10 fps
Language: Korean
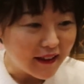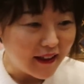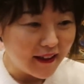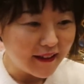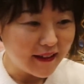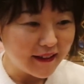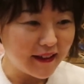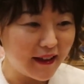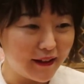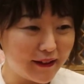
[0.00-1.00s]
네,
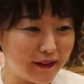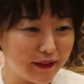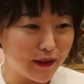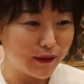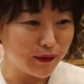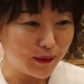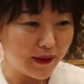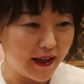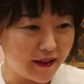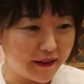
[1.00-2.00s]
안녕하세요. 어서
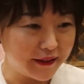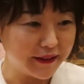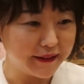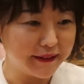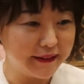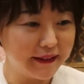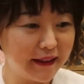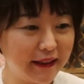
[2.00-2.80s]
들어오세요.